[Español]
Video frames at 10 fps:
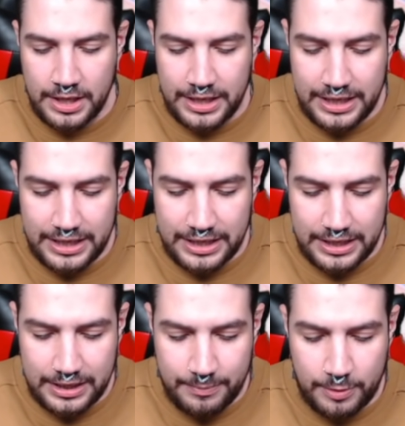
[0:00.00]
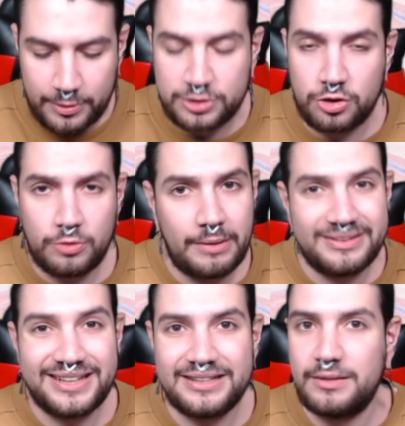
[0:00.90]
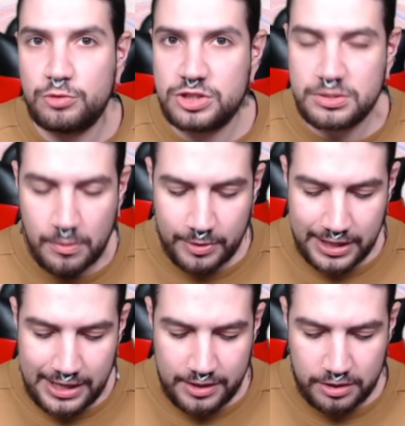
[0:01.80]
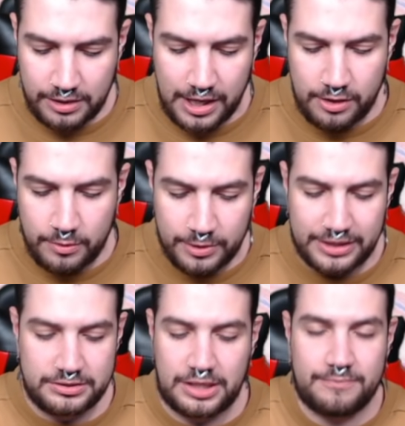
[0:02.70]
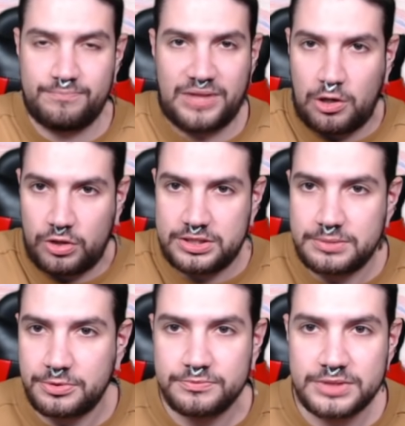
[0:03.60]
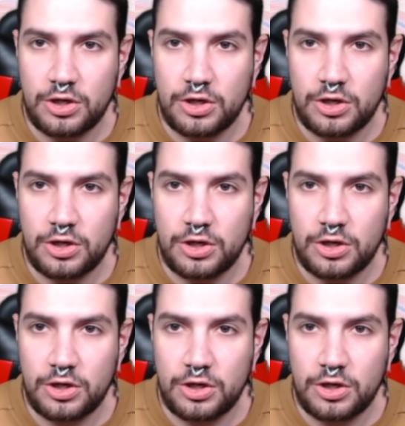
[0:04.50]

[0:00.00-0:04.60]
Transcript: Eh, pero por eso obviamente renta muchísimo ponerle adicional, ¿no? Porque está, está loquísimo, está